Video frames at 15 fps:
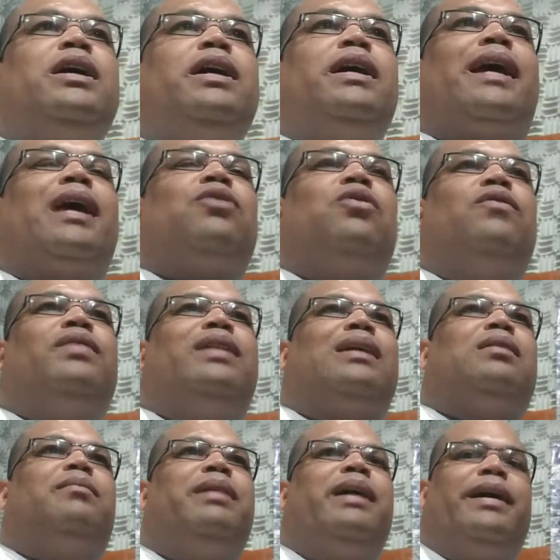E quero
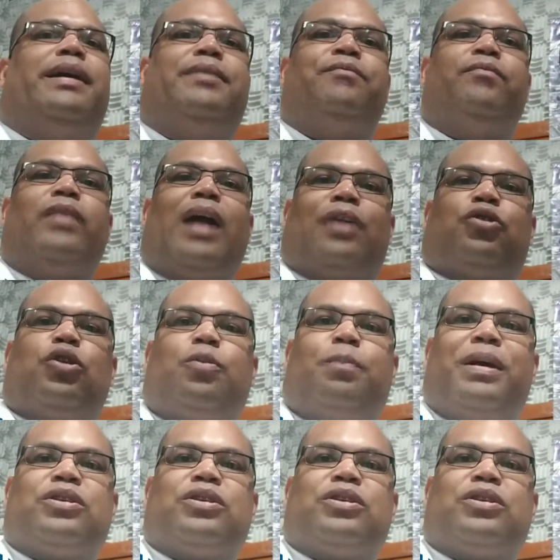convidar também aí a todo o